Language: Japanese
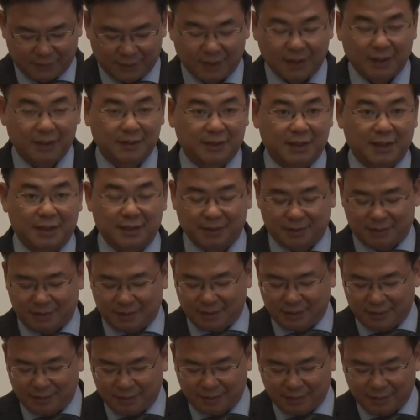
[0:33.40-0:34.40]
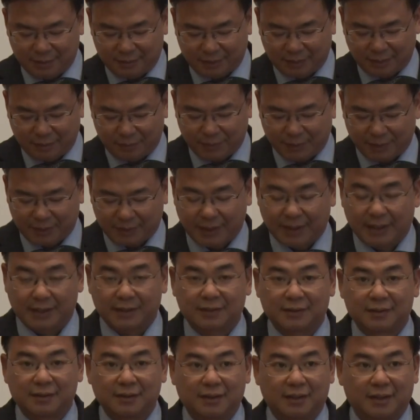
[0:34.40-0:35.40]
Excellency, distinguished
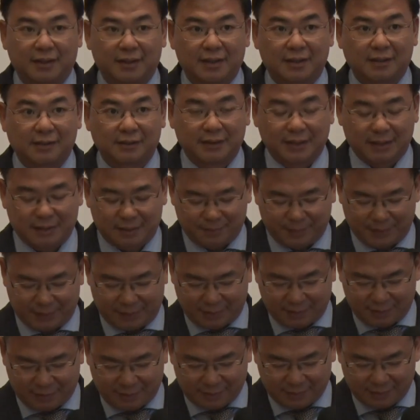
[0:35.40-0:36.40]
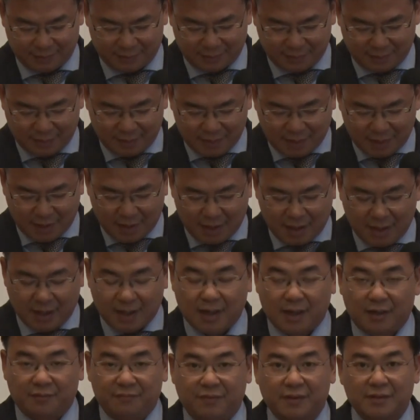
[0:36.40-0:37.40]
guests, ladies and gentlemen.
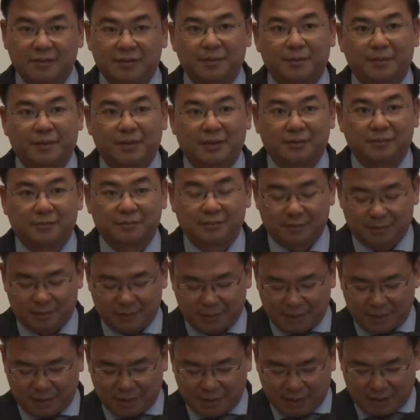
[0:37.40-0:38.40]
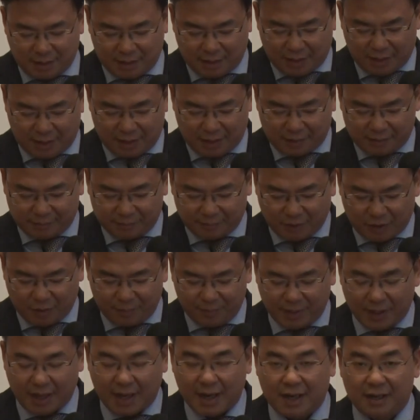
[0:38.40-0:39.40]
First of all, um, on
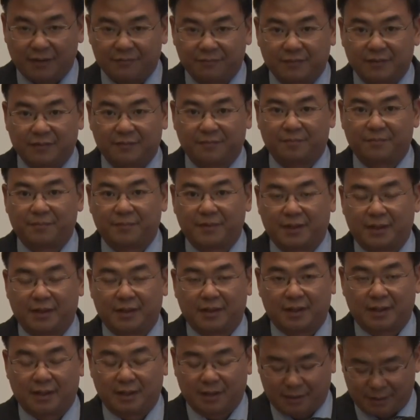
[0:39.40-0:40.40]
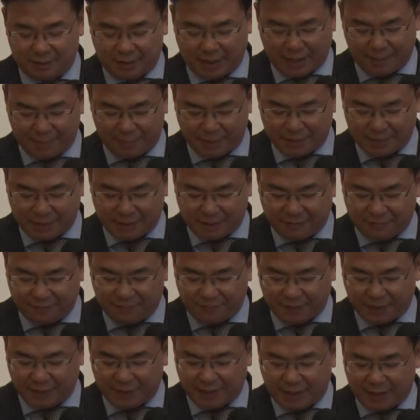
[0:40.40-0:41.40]
behalf of the uh, Embassy of
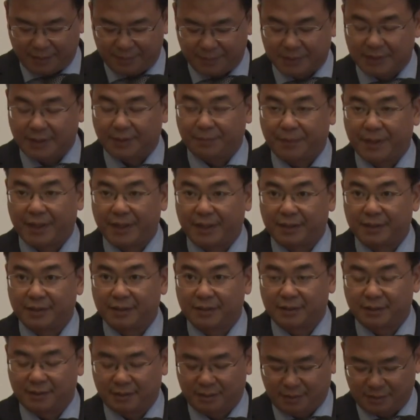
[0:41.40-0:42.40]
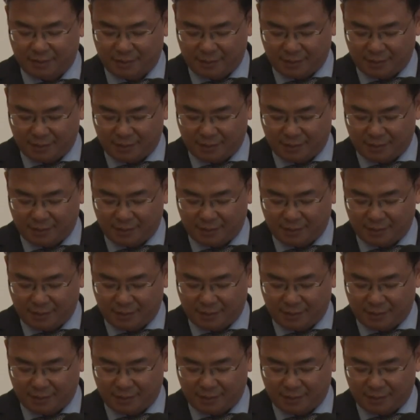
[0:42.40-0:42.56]
Vietnam in Japan. あ